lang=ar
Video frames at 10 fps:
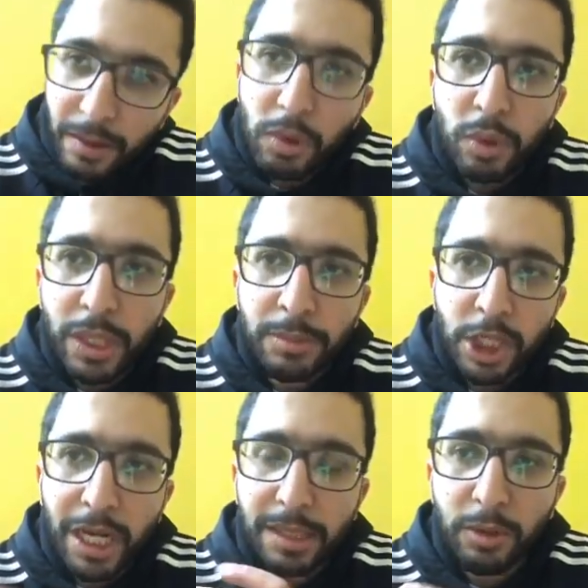ان كنت انا
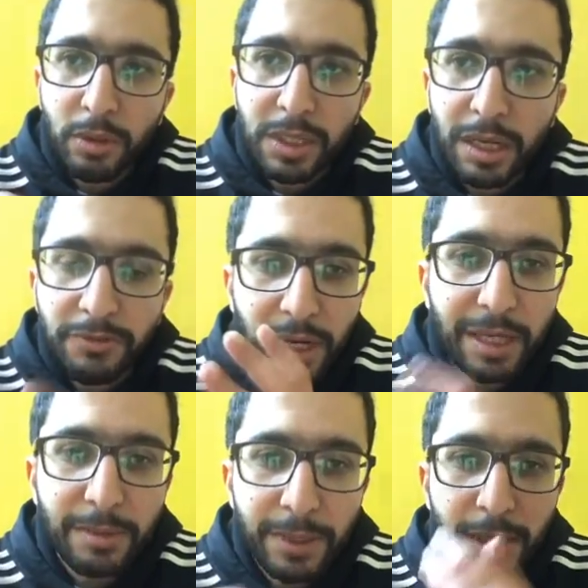مش هعتبره هو الظهير الافضل
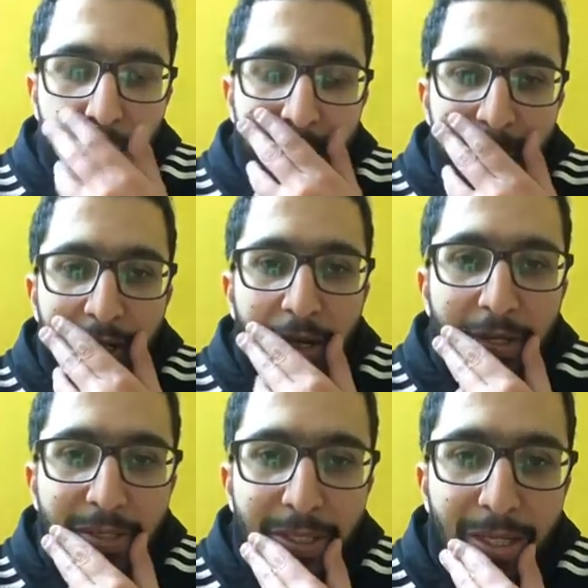اعتبر انا بالنسبه لي
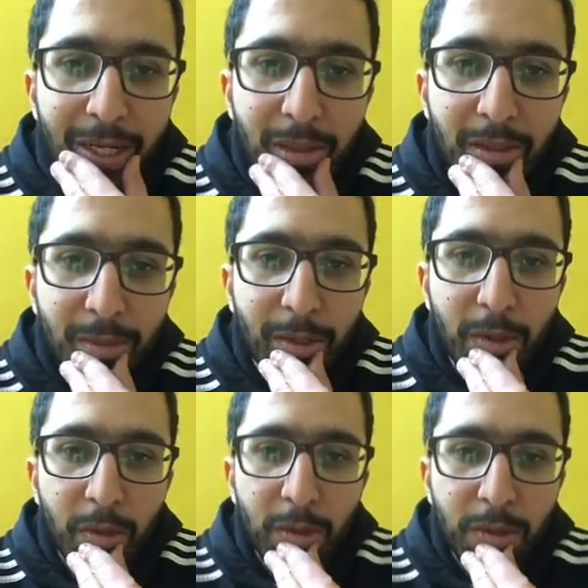الكسندر ارنولد
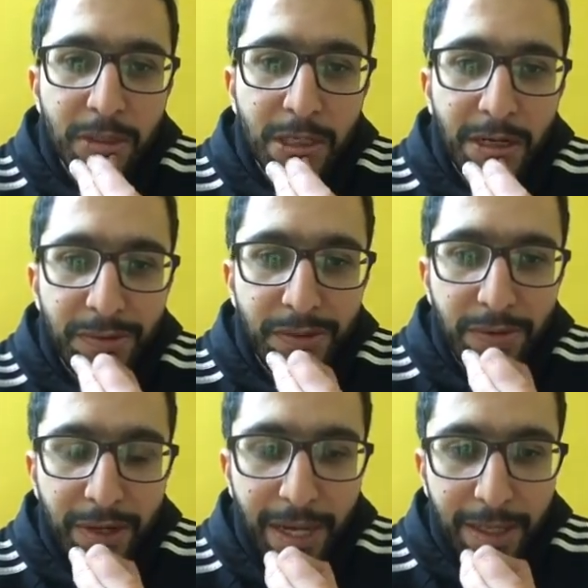يمكن يكون هو الظهير الافضل
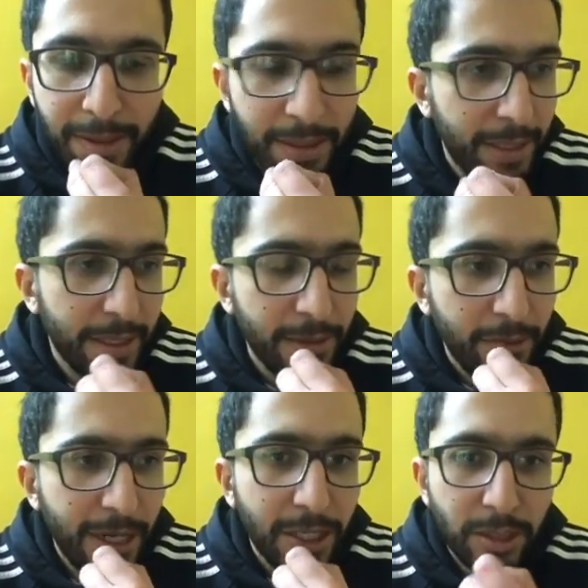في العالم لكن
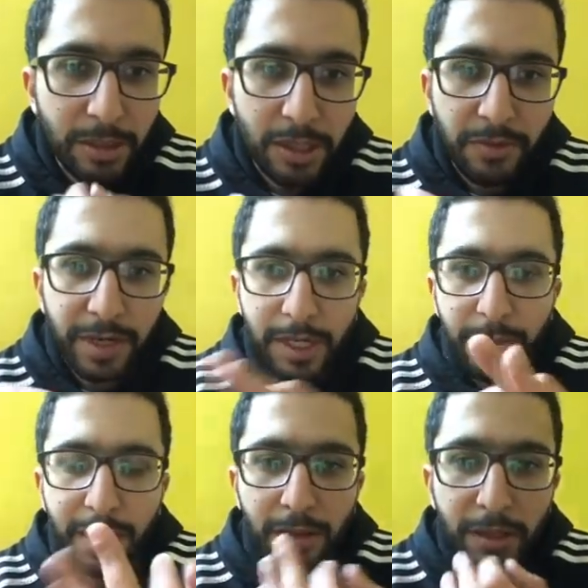واحد اشرف
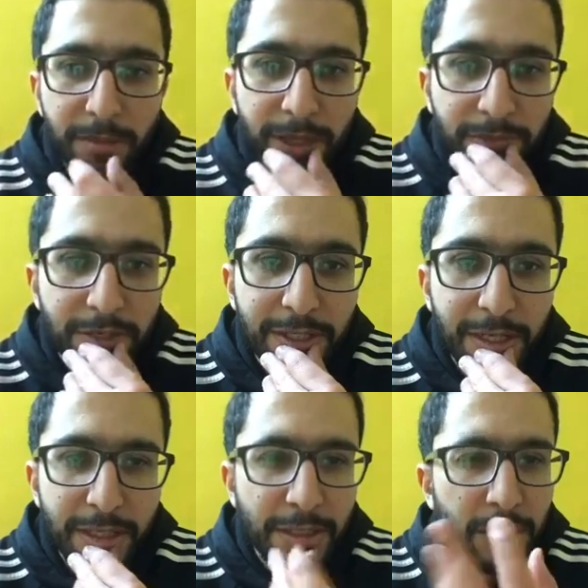حكيمي على الاقل من افضل
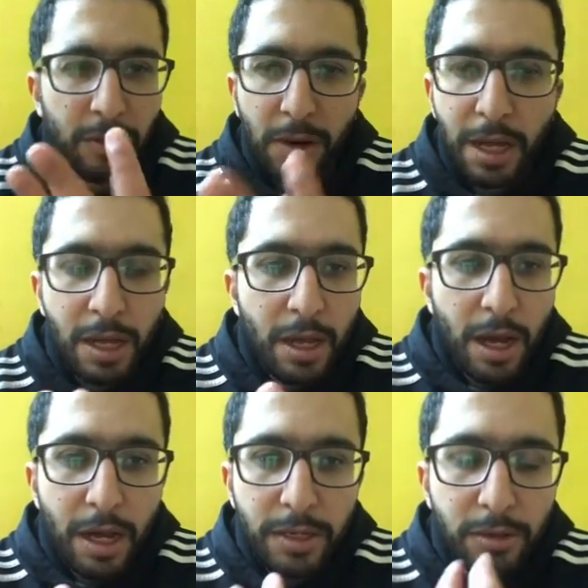ثلاث اظهره هو
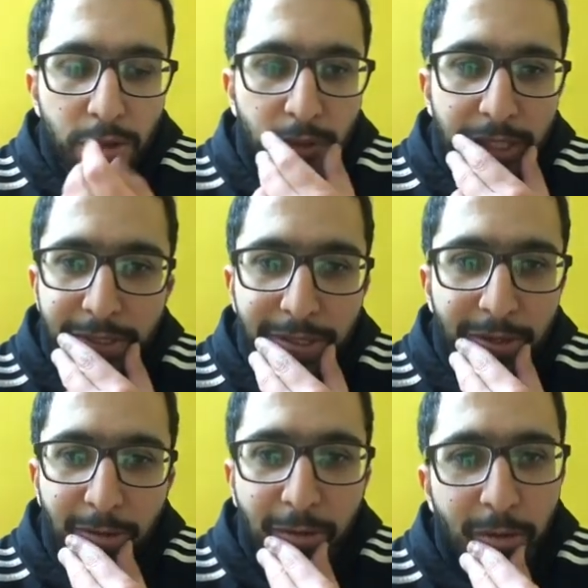ارنولد
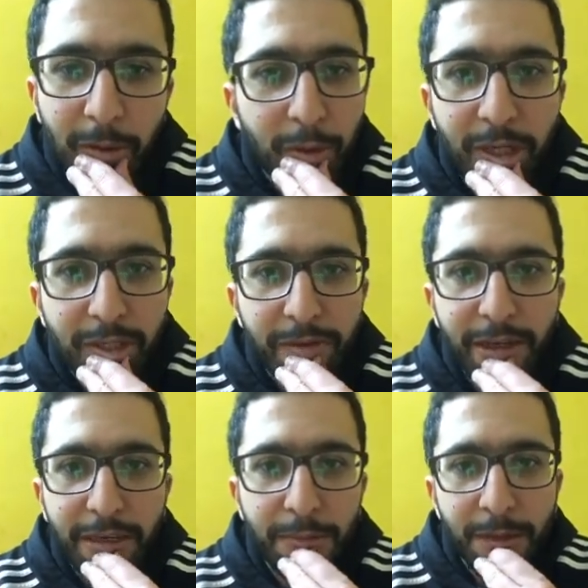وكانسيلو واشرف
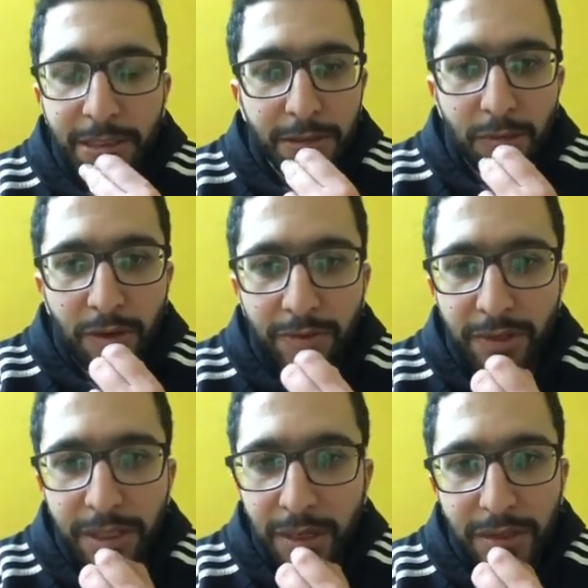حكيمي اعتقد دول
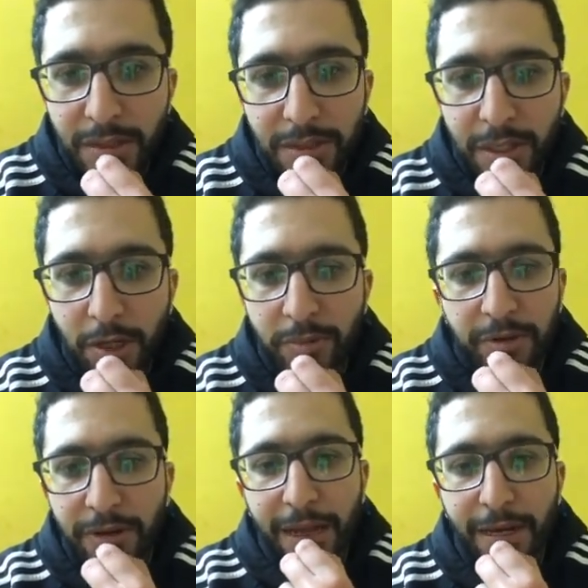افضل ثلاث اظهره
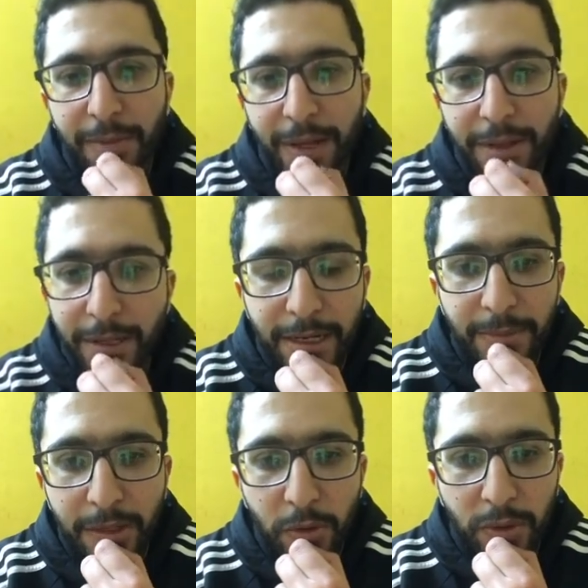يمنى في العالم يعني ان
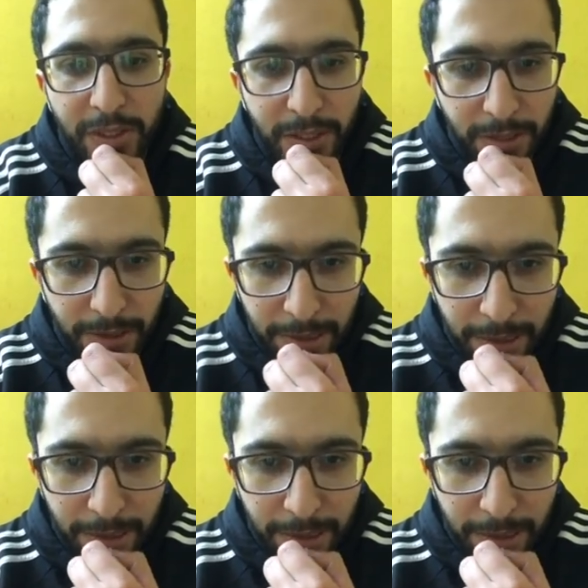لم تخني الذاكره